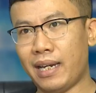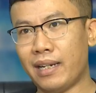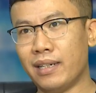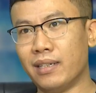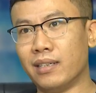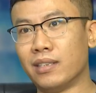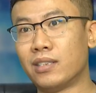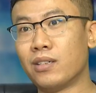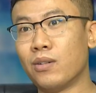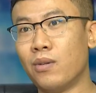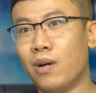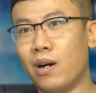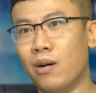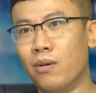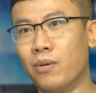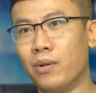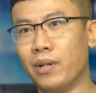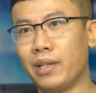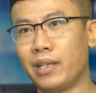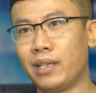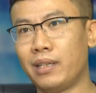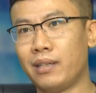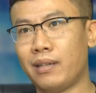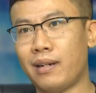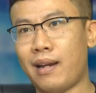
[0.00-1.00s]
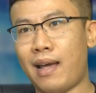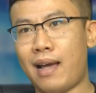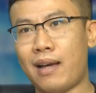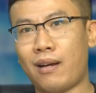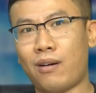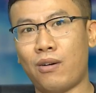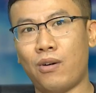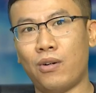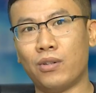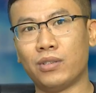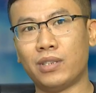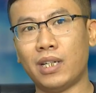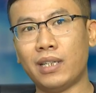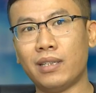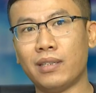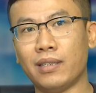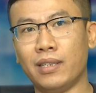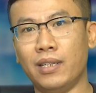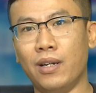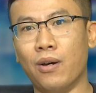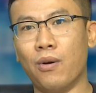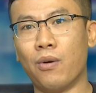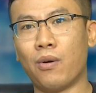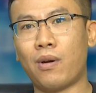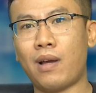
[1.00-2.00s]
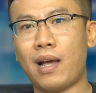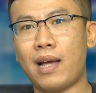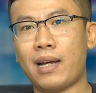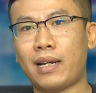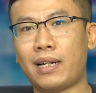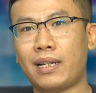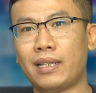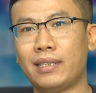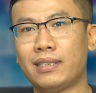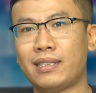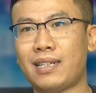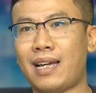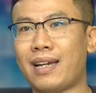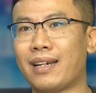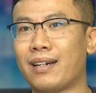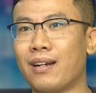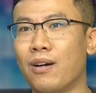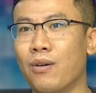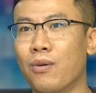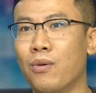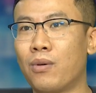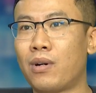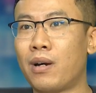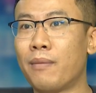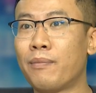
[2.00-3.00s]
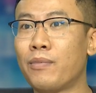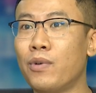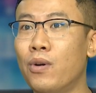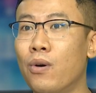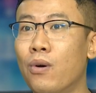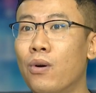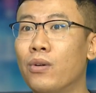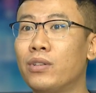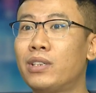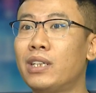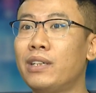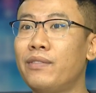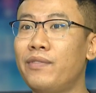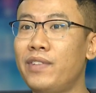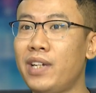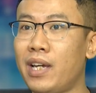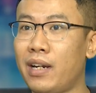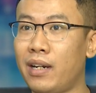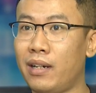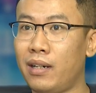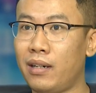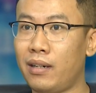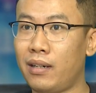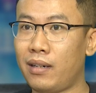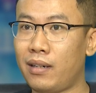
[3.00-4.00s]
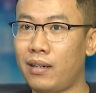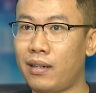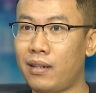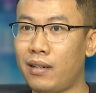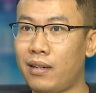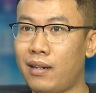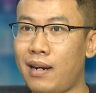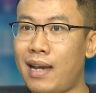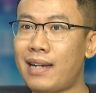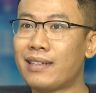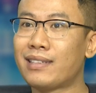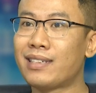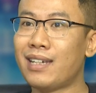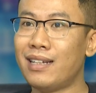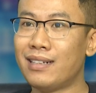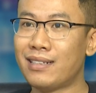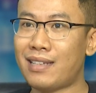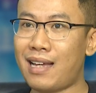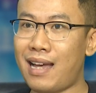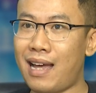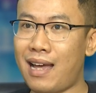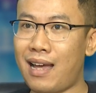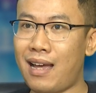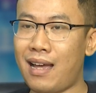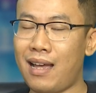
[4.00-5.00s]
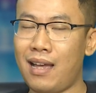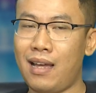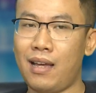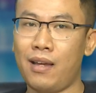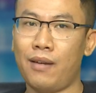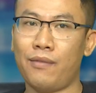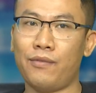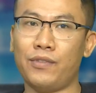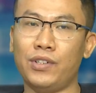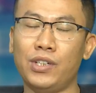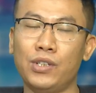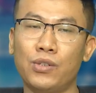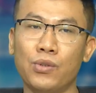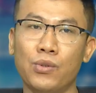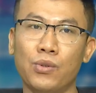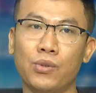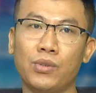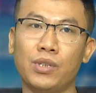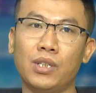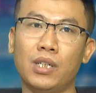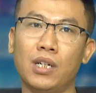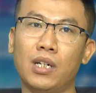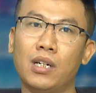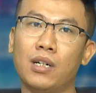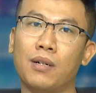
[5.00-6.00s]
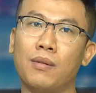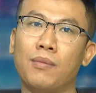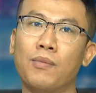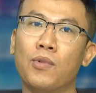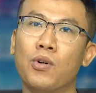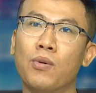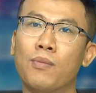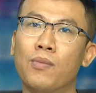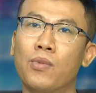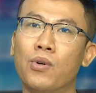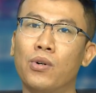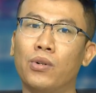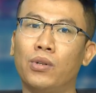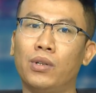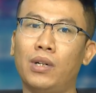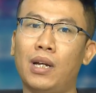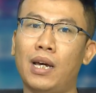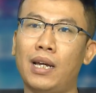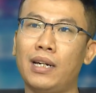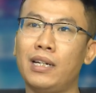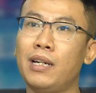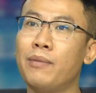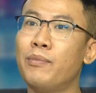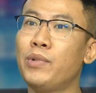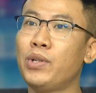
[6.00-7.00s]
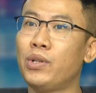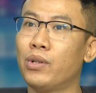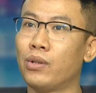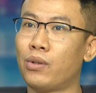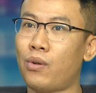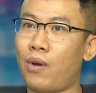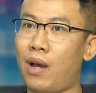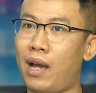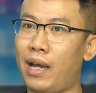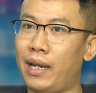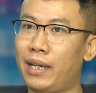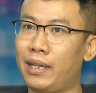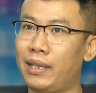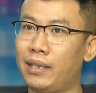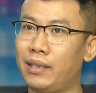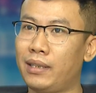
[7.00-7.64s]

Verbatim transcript: hay ở châu âu ấy đã có rất nhiều các cái giải đấu cấp độ sinh viên đang diễn ra ví dụ như ở bộ môn à, liên minh huyền thoại